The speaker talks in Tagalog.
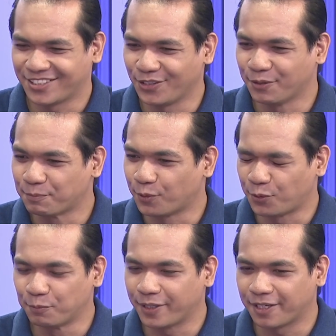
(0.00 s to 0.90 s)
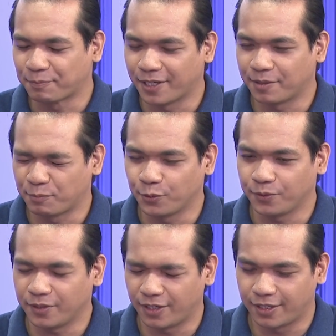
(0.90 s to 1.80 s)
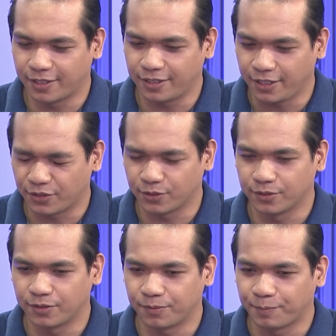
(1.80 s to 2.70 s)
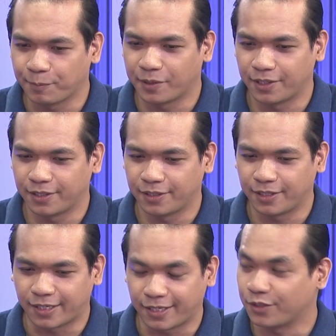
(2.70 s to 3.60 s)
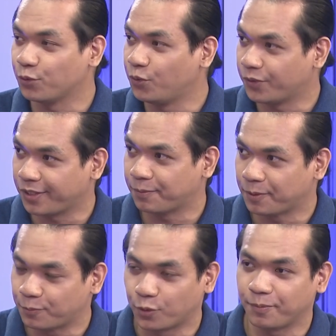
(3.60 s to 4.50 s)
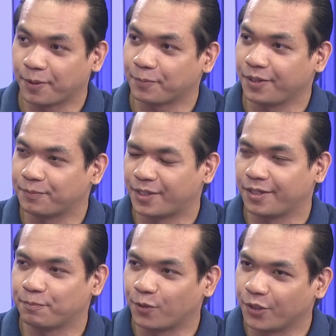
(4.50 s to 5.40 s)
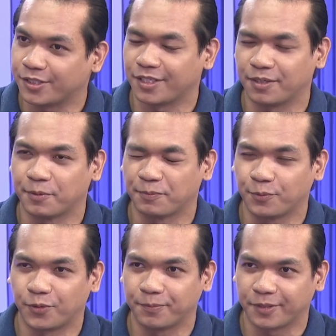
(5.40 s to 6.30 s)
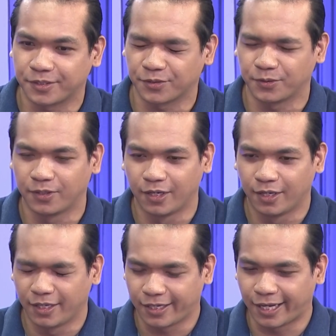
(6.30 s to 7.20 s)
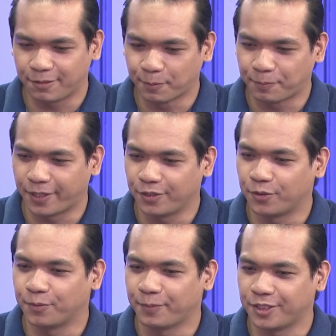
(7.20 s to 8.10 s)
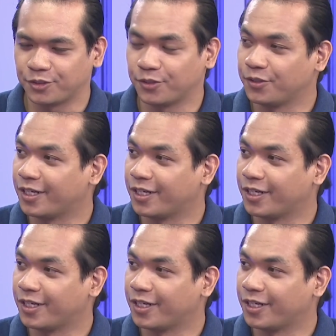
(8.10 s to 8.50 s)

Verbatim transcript: So yun po, kumbaga para po uh, dito, may mga nakakatulong rin naman po kami, may mga employees rin naman po kami. So mm -mm. kahit pa paano, medyo